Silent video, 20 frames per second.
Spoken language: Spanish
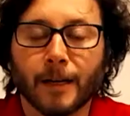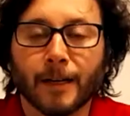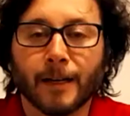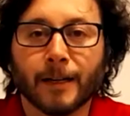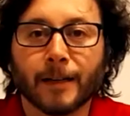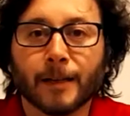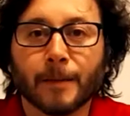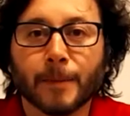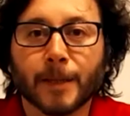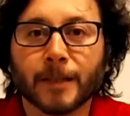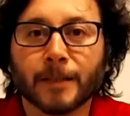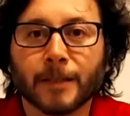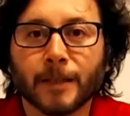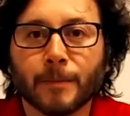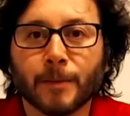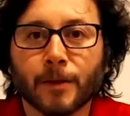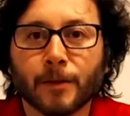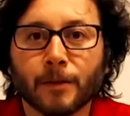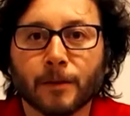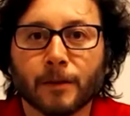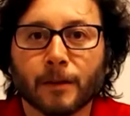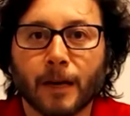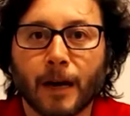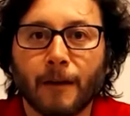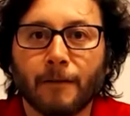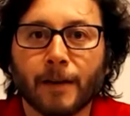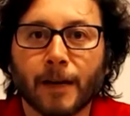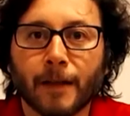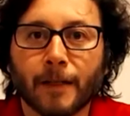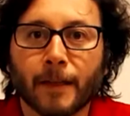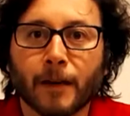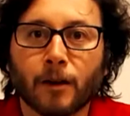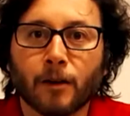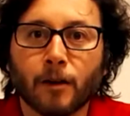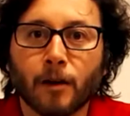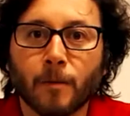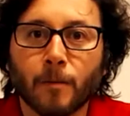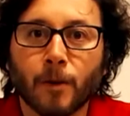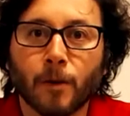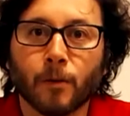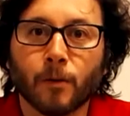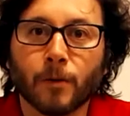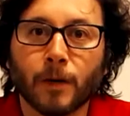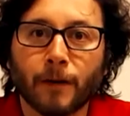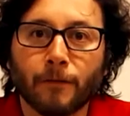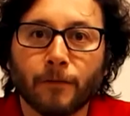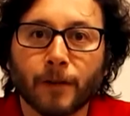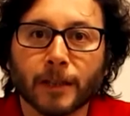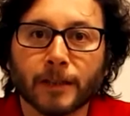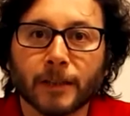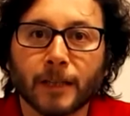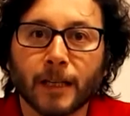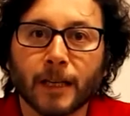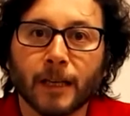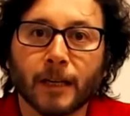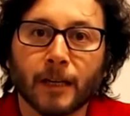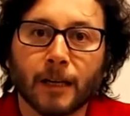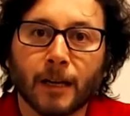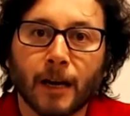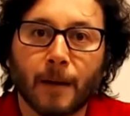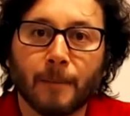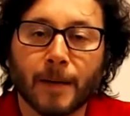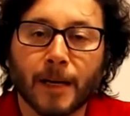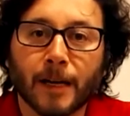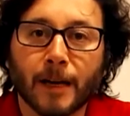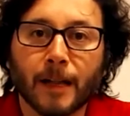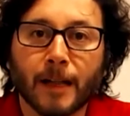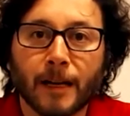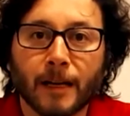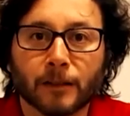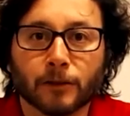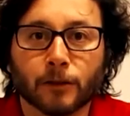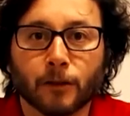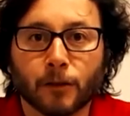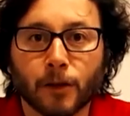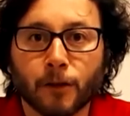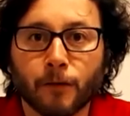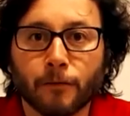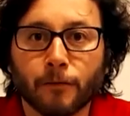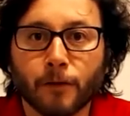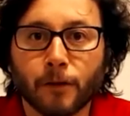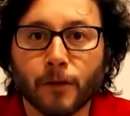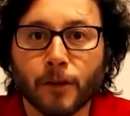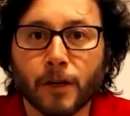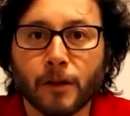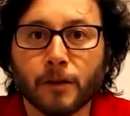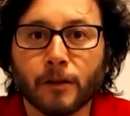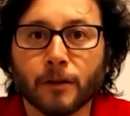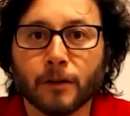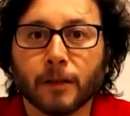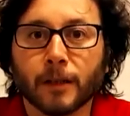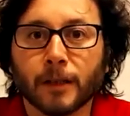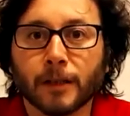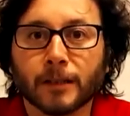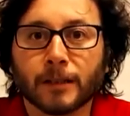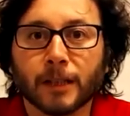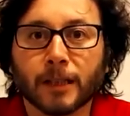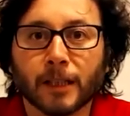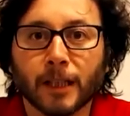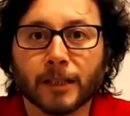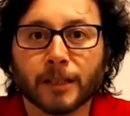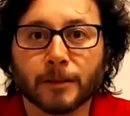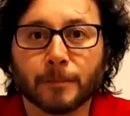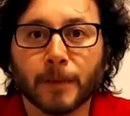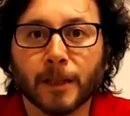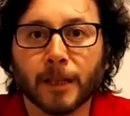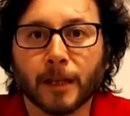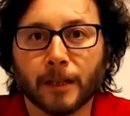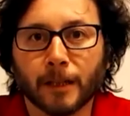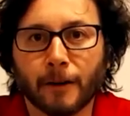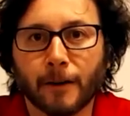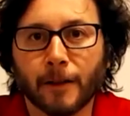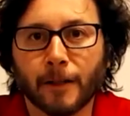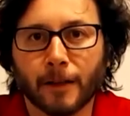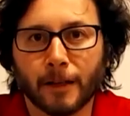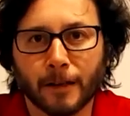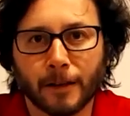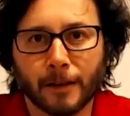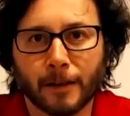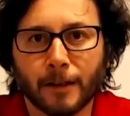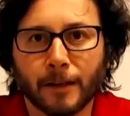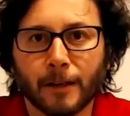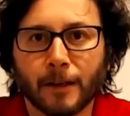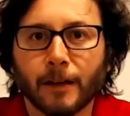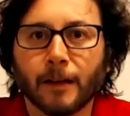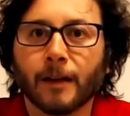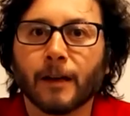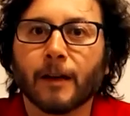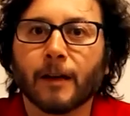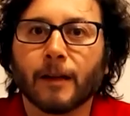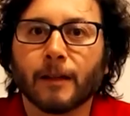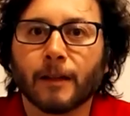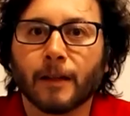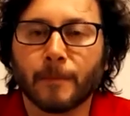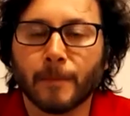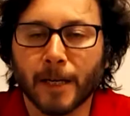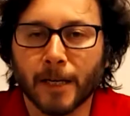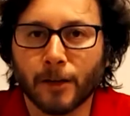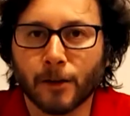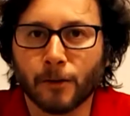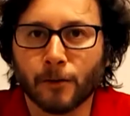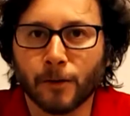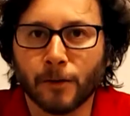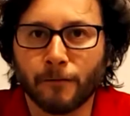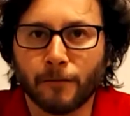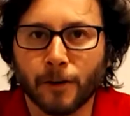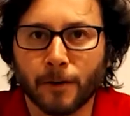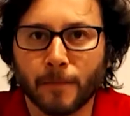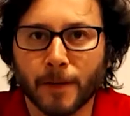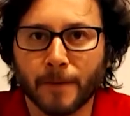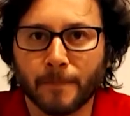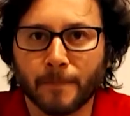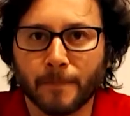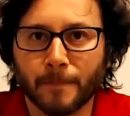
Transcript: Este principio habla de cómo una fuerza aplicada sobre un fluido se transmite a través de este de manera uniforme.